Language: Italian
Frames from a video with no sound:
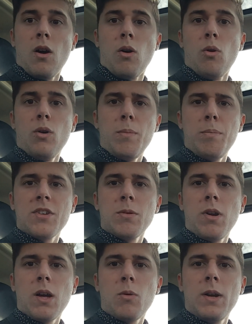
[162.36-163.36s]
Ora
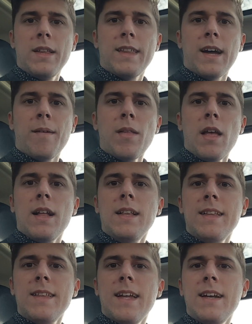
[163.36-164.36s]
passiamo alla qualità. Gli
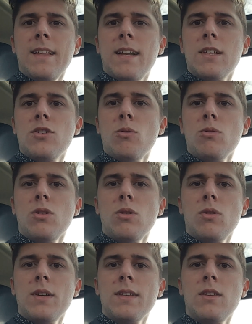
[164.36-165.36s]
interni della
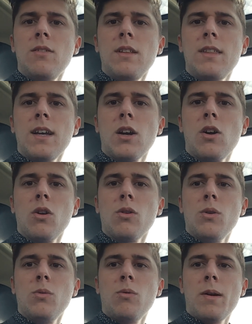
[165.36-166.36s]
500 collezione ti
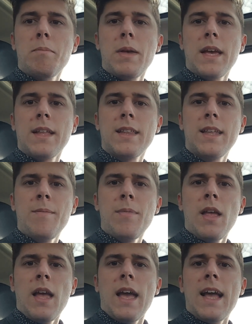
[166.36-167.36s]
accolgono in un ambiente
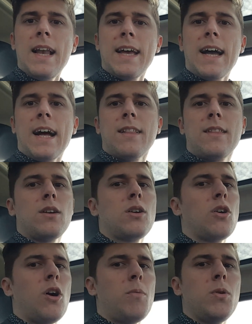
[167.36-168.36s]
elegante,
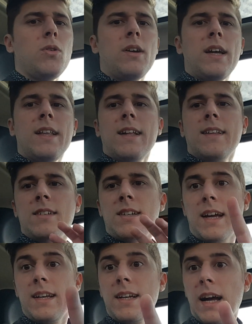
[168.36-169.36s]
comodo e dal
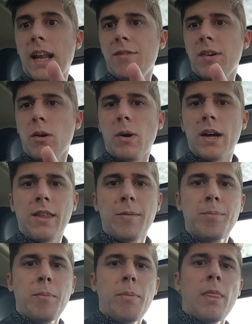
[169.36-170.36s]
design all'avanguardia.
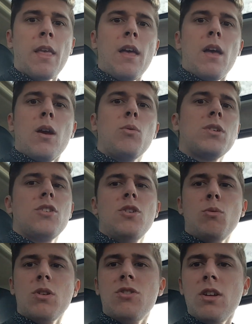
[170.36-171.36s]
Questa
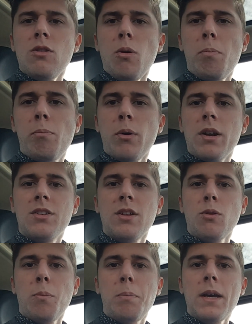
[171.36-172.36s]
500, pur
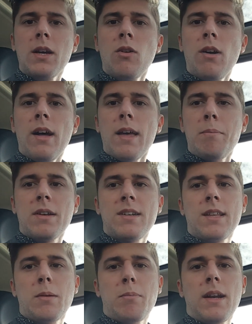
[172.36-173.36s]
essendo piccola e
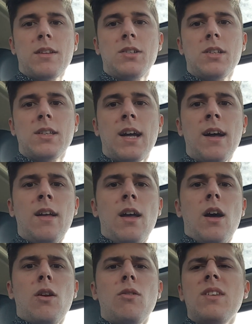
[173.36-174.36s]
pensata per la città,
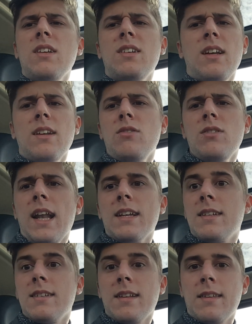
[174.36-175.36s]
non dà, non dà la
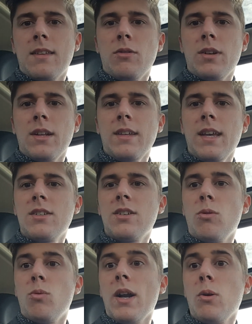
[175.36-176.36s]
sensazione di
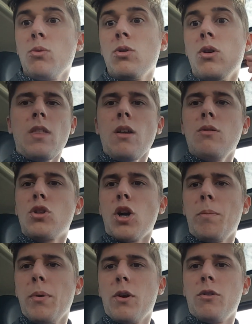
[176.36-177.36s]
essere un'auto
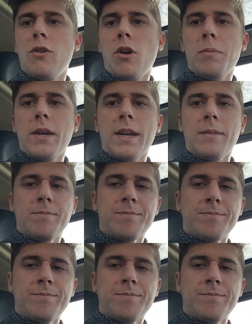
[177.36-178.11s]
troppo economica.